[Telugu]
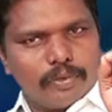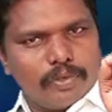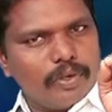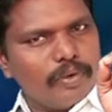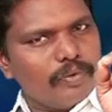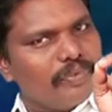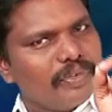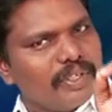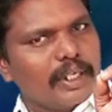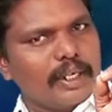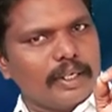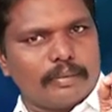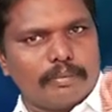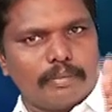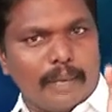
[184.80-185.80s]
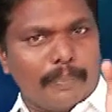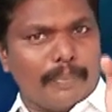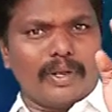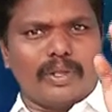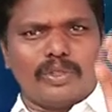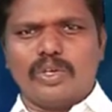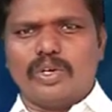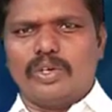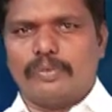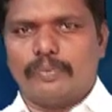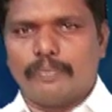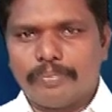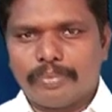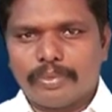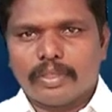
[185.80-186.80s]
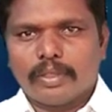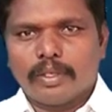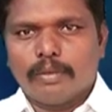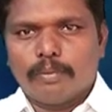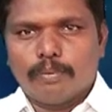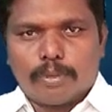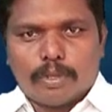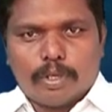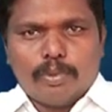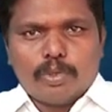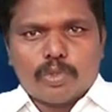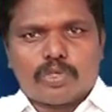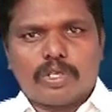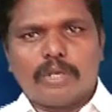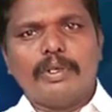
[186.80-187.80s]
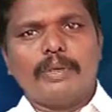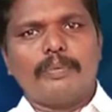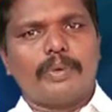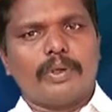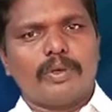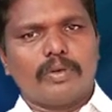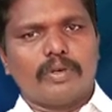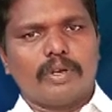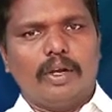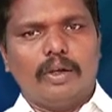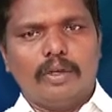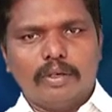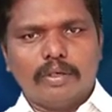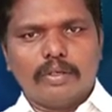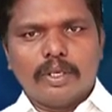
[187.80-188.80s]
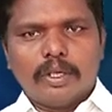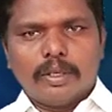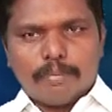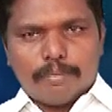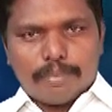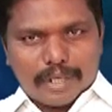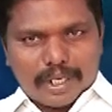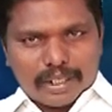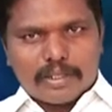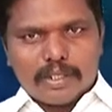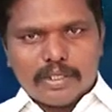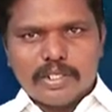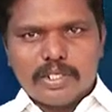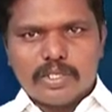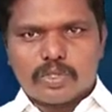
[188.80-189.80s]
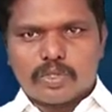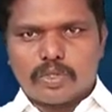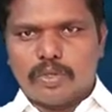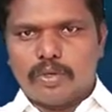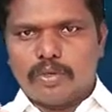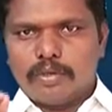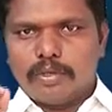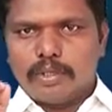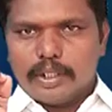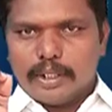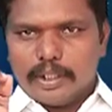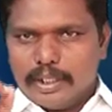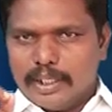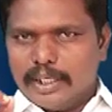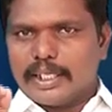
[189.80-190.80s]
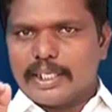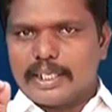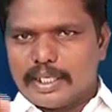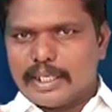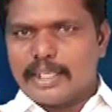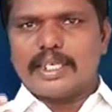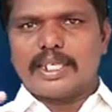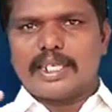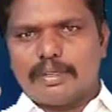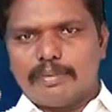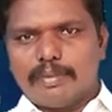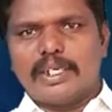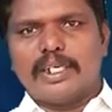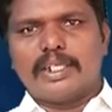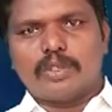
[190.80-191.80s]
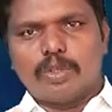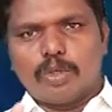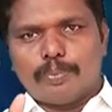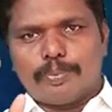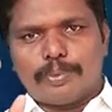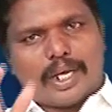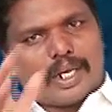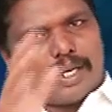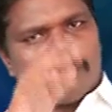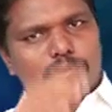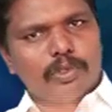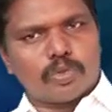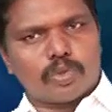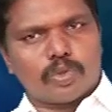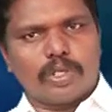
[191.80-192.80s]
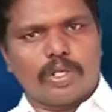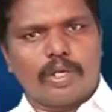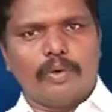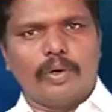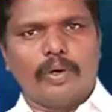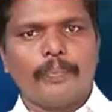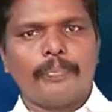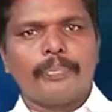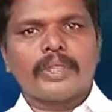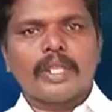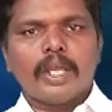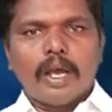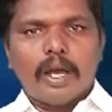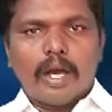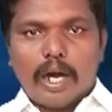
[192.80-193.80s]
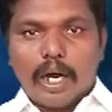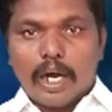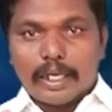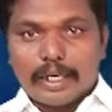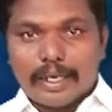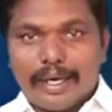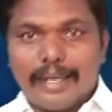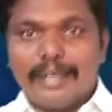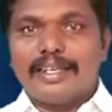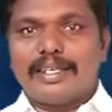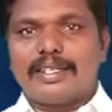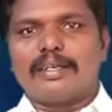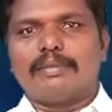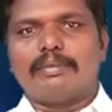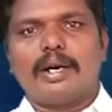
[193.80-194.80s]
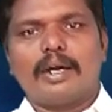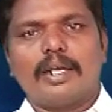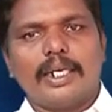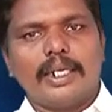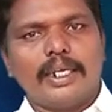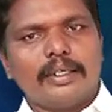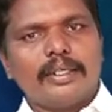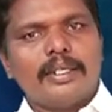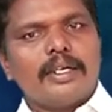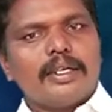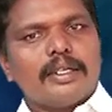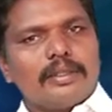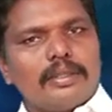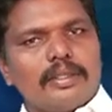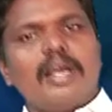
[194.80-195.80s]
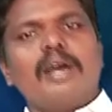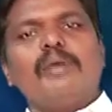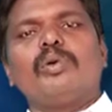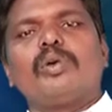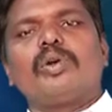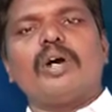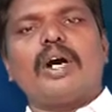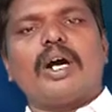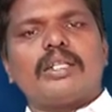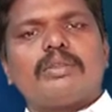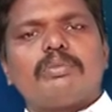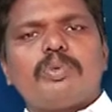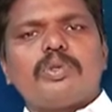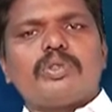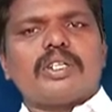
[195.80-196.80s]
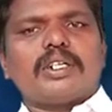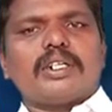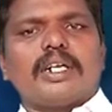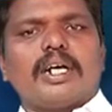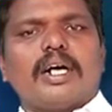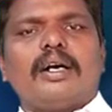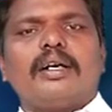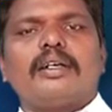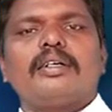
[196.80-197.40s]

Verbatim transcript: డోంట్ ఫియర్ భయపడద్దు ప్రభు సమీపంగా ఉన్నాడు ప్రార్థన చేసుకో ఏ కార్యక్రమాన్ని అయితే నువ్వు ప్రారంభిస్తున్నావో ఆ కార్యక్రమాన్ని దేవుడు అద్భుతంగా